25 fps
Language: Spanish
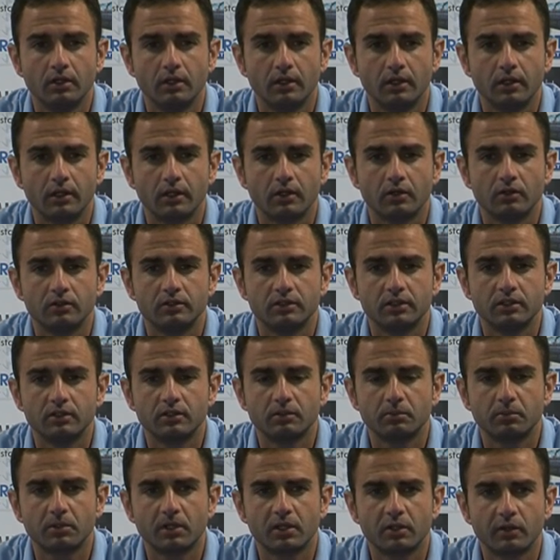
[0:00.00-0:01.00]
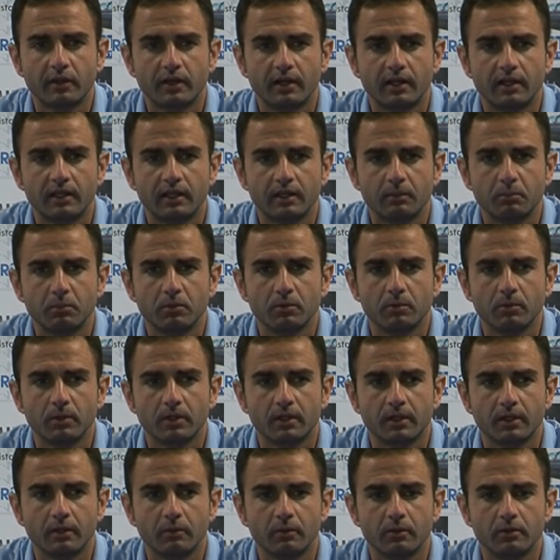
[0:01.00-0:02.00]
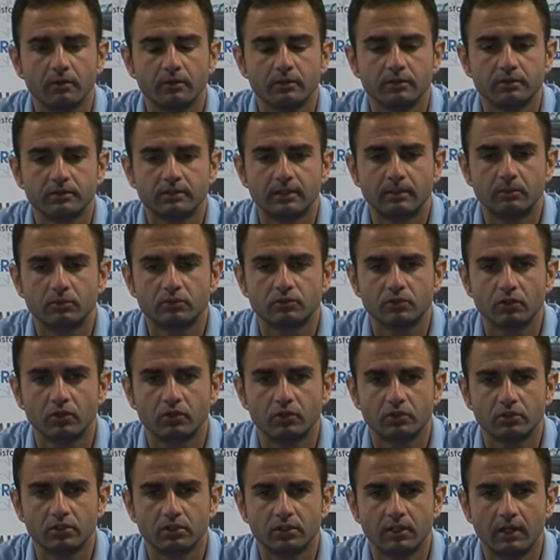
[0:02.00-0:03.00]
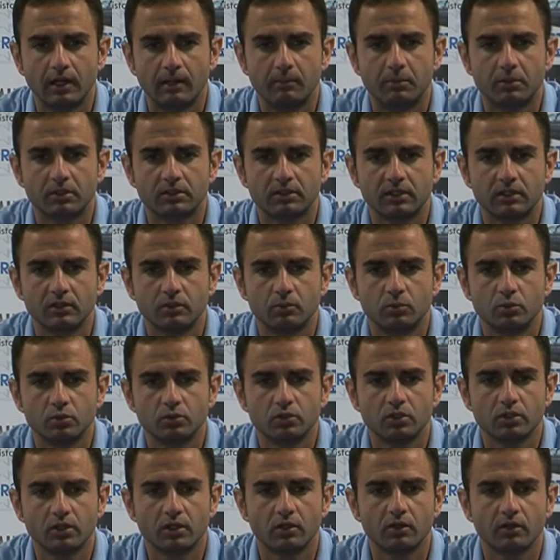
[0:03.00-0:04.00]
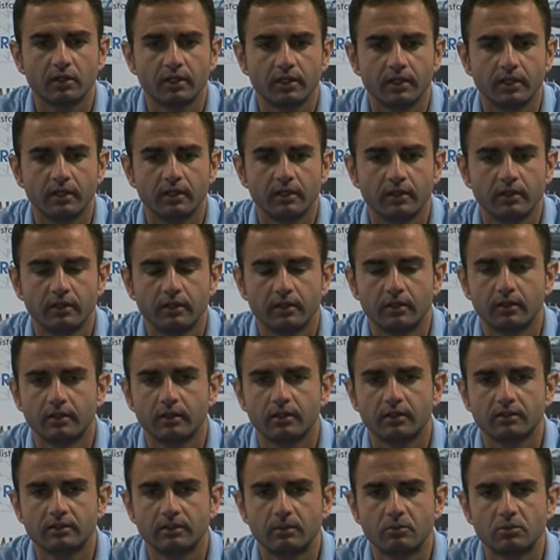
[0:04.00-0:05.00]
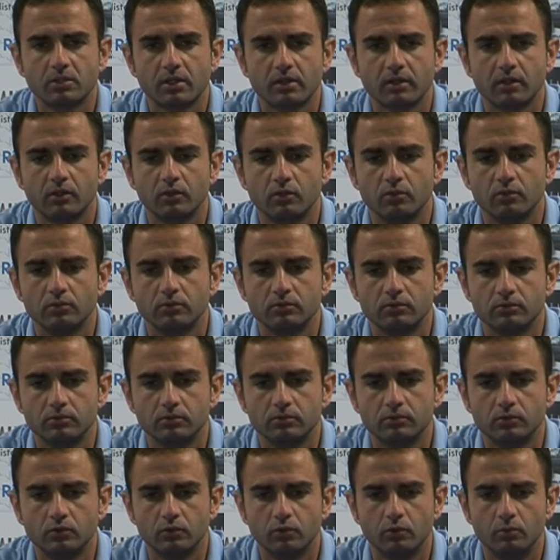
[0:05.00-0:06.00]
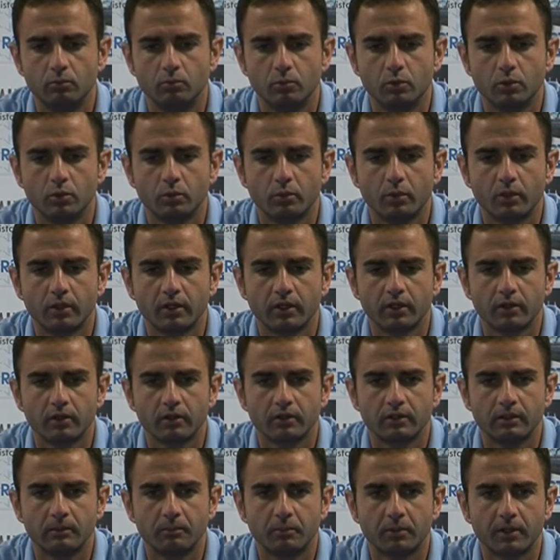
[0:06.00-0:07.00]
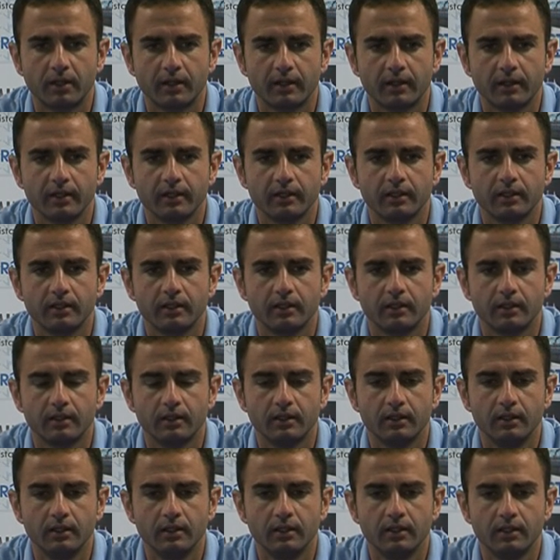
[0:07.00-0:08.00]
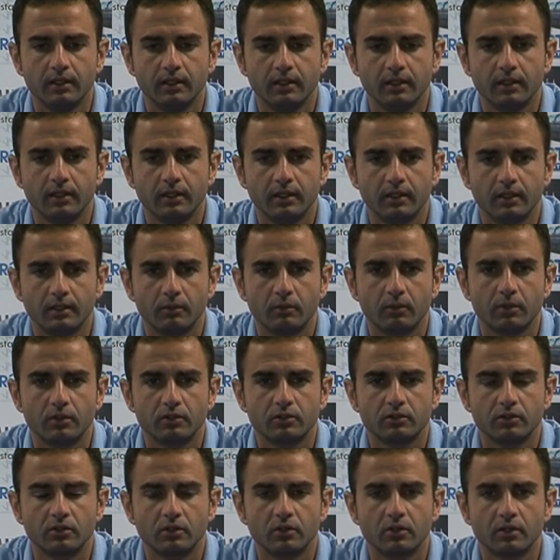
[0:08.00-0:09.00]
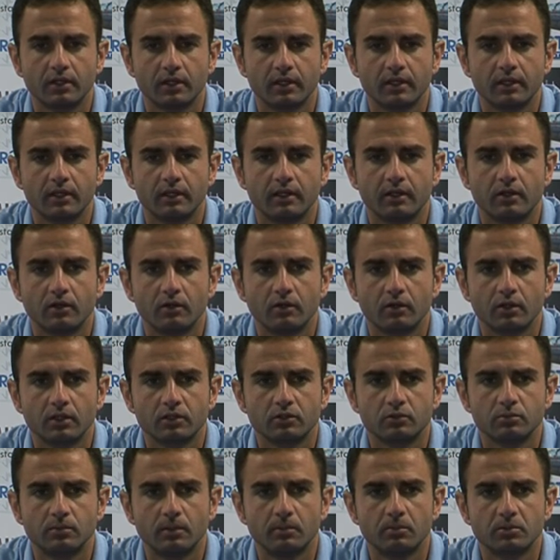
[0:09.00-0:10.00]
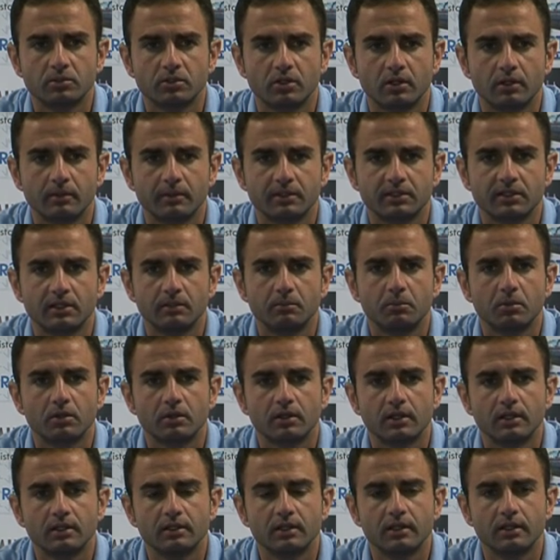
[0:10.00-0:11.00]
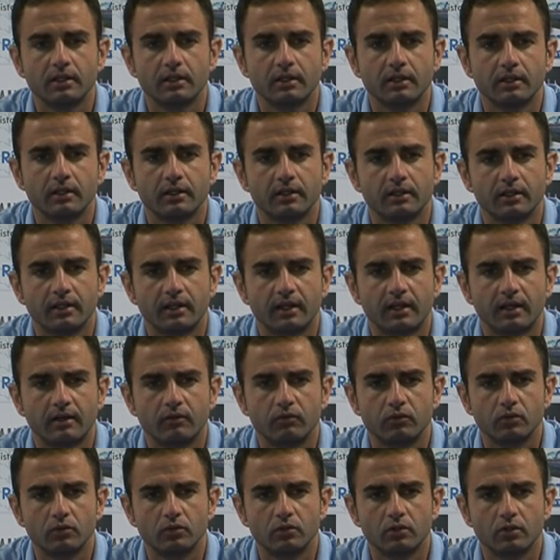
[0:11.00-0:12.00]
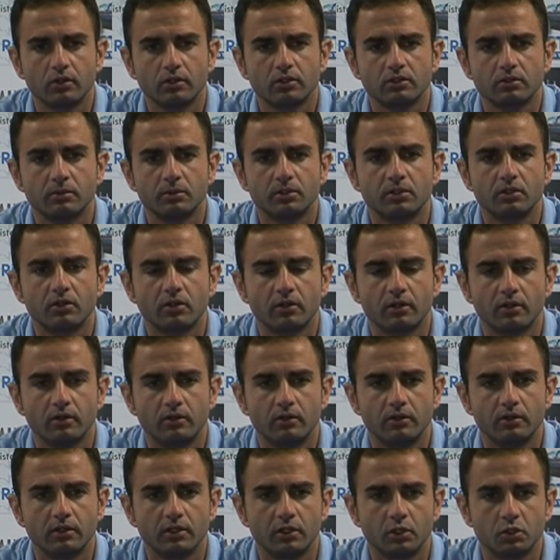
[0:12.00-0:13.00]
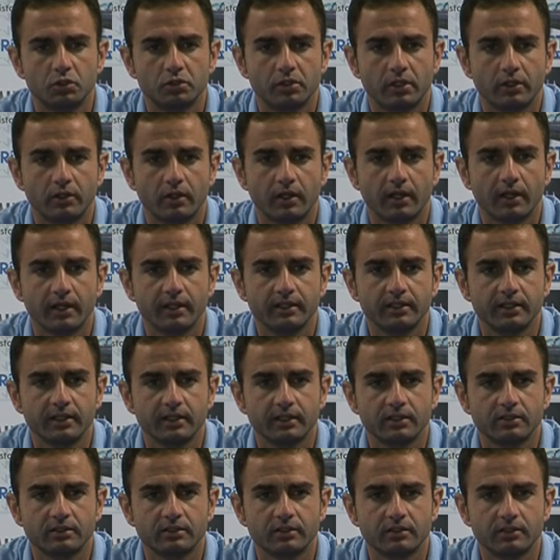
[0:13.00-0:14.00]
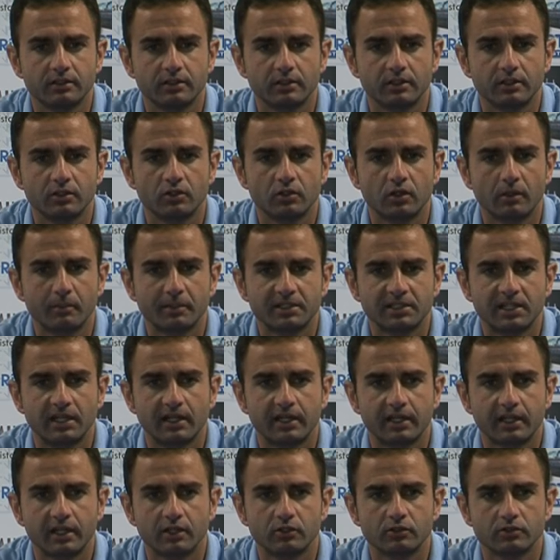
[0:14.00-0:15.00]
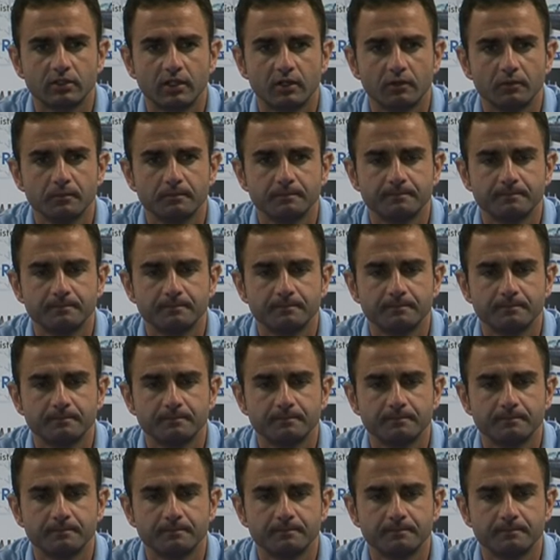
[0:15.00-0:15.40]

eh, contento por ayudar al equipo porque bueno, estamos todos aportando mucho y creo que, estamos haciendo un, muy buen inicio de temporada y, bueno, todo lo que, lo que sumemos ahora va a ser importante de, cara al futuro y sobre todo ilusionando a la gente que es, es lo que más alegría nos da.